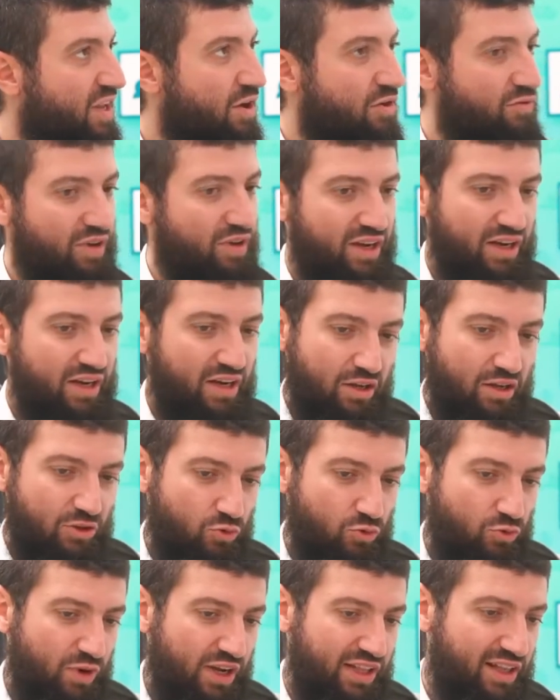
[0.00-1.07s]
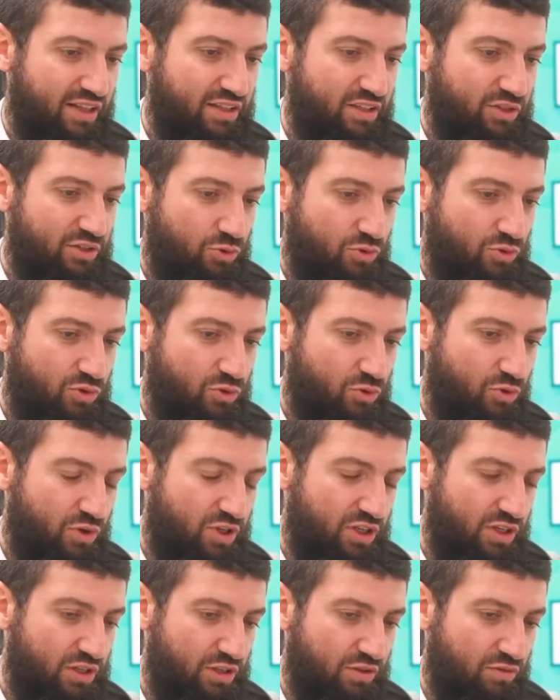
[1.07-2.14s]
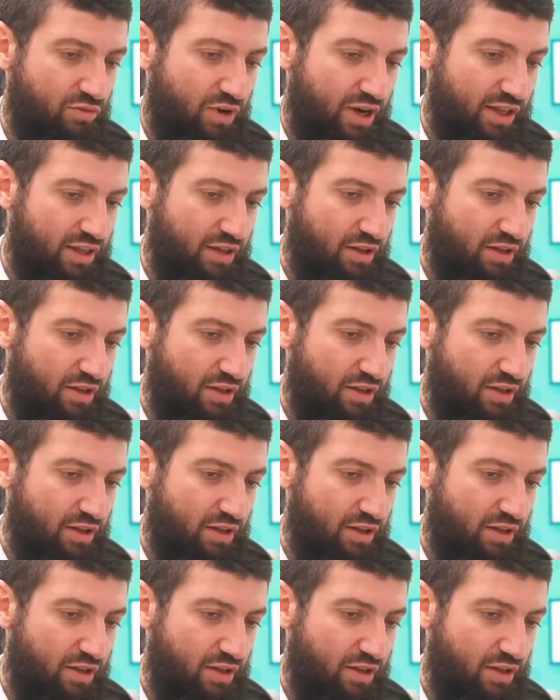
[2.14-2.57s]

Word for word: فهنا كتكون واحد لا ديسونونس كوغنيتيف واحد